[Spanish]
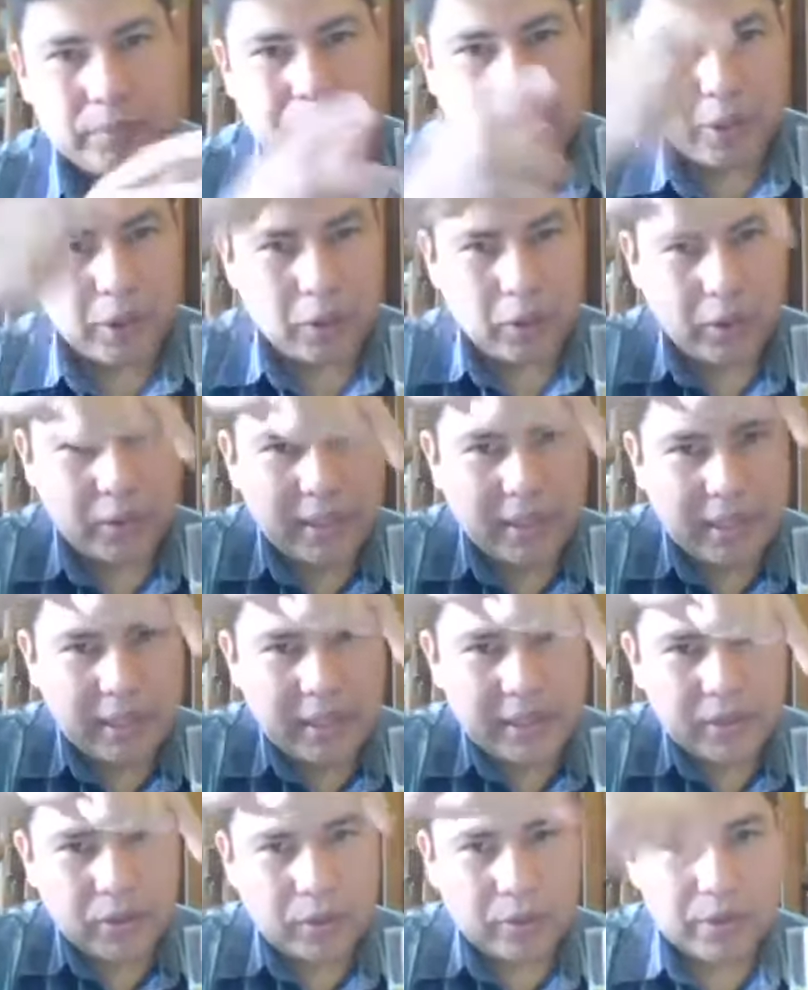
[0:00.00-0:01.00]
pero lo de
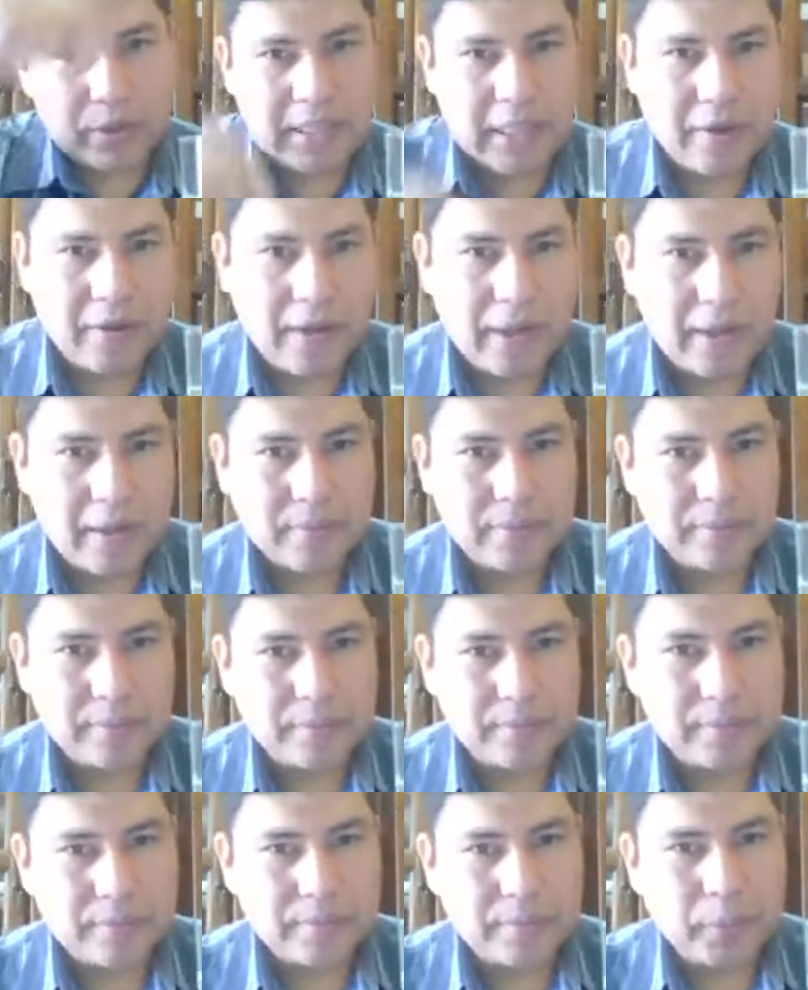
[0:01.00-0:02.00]
adentro estaba
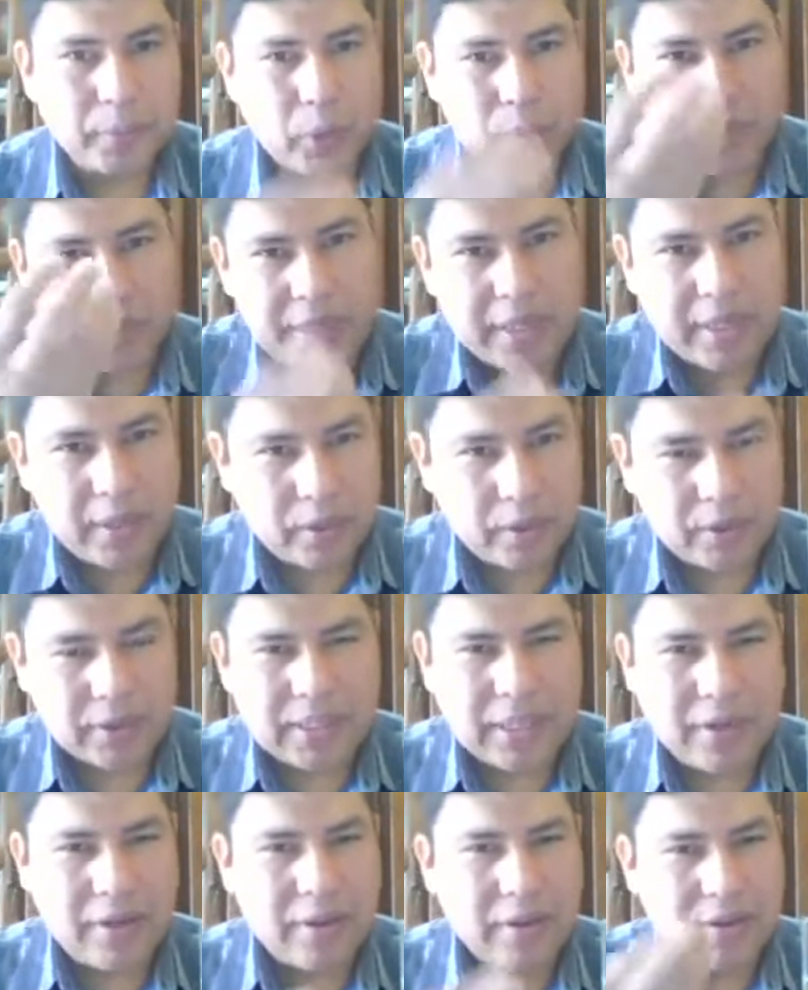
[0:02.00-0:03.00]
podrido,
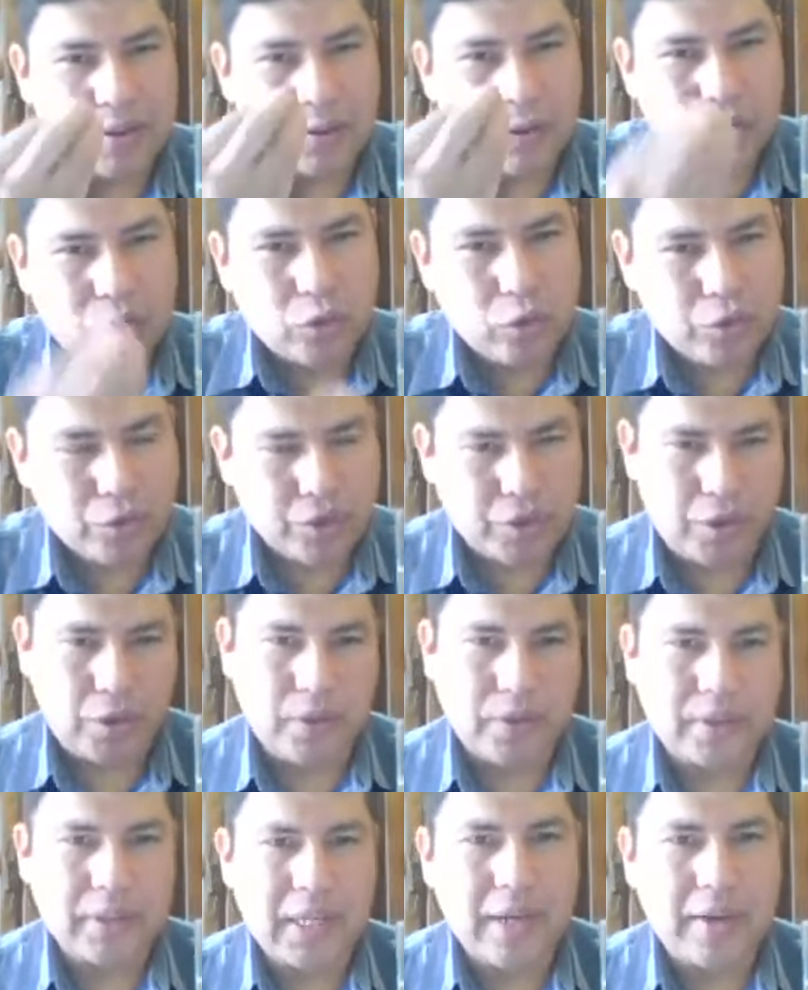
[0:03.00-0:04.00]
estaba
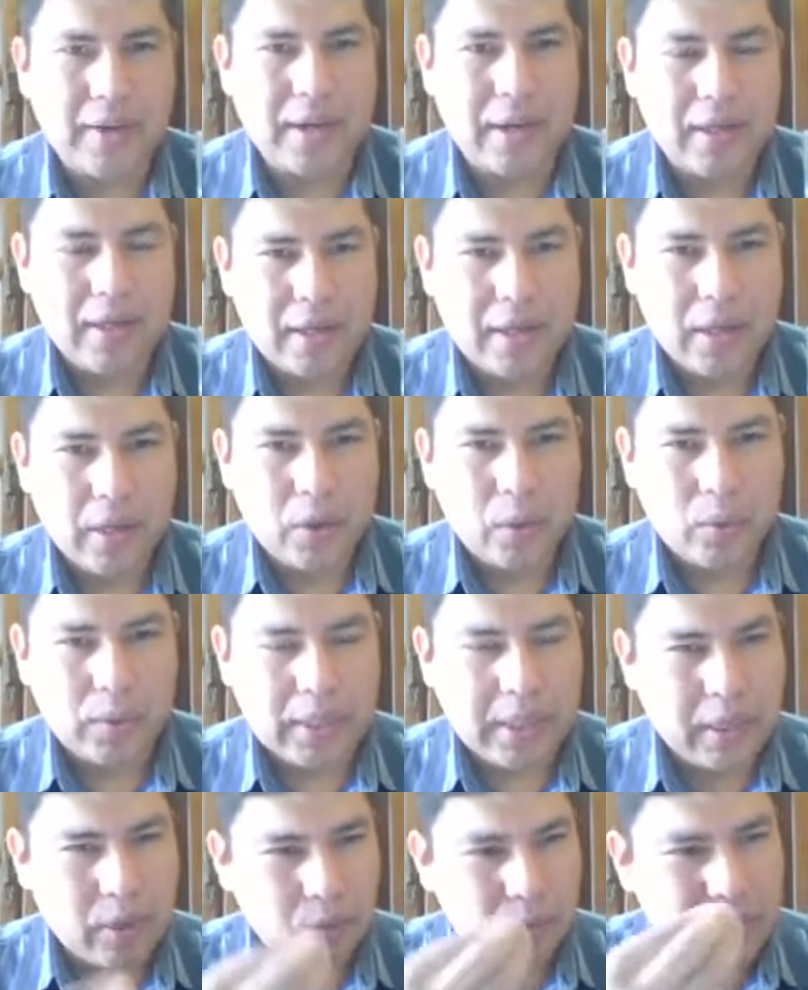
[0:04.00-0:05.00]
sucio, estaba
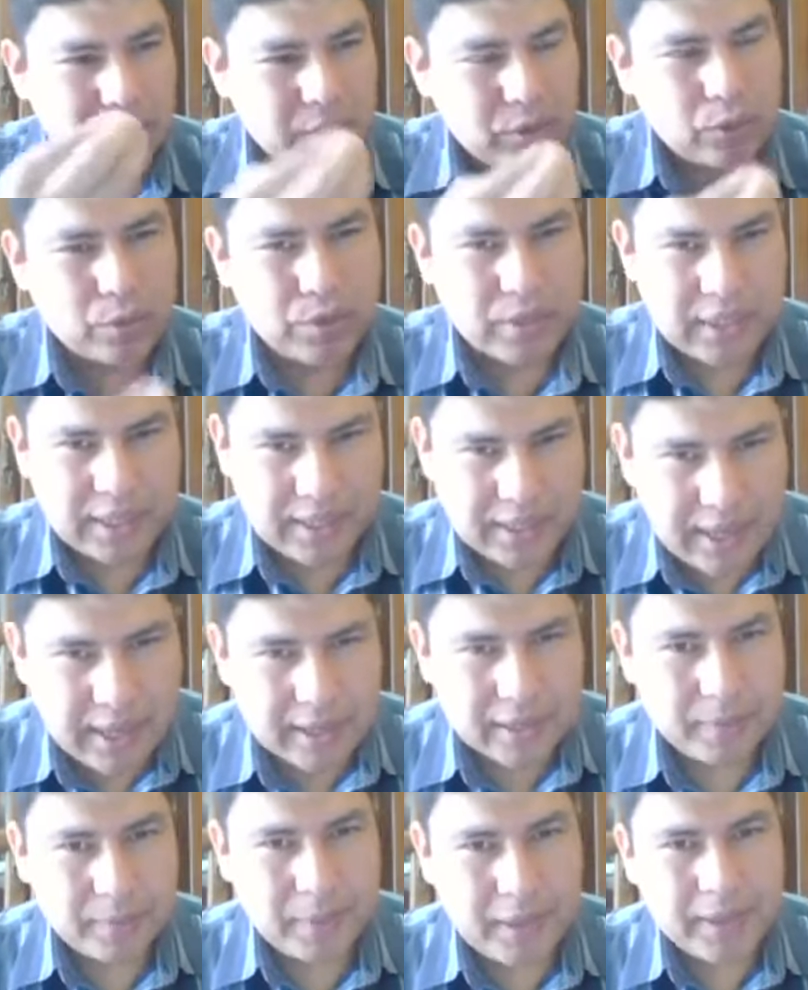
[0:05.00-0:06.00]
una,
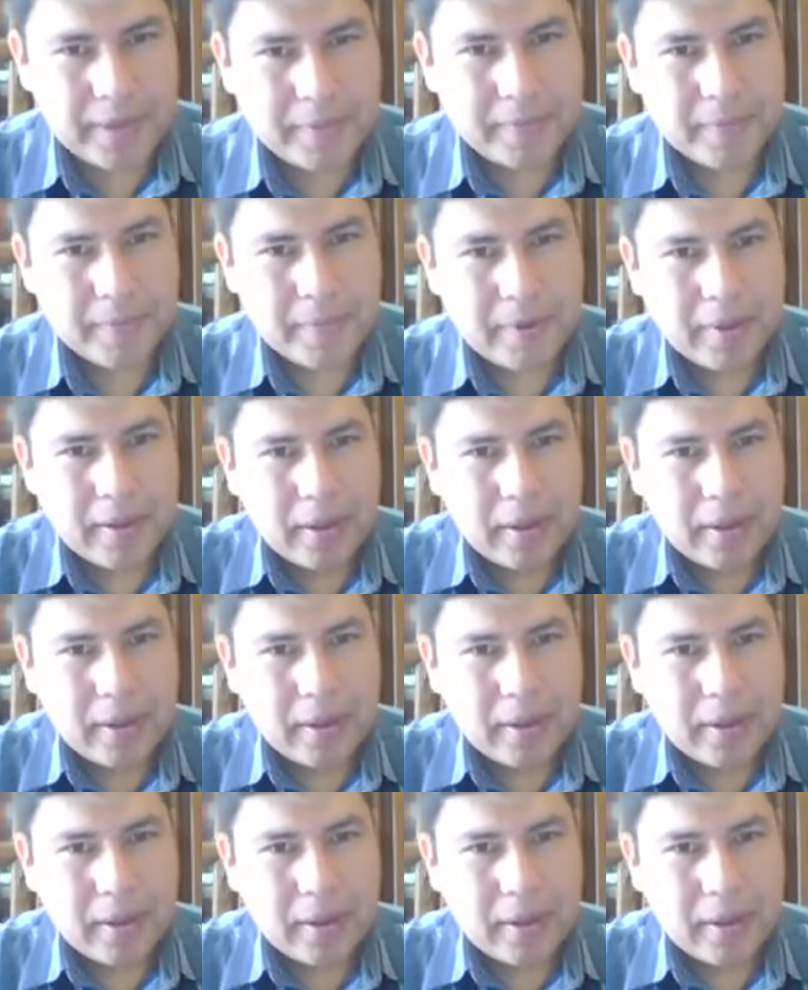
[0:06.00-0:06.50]
suciedad, ¿eh?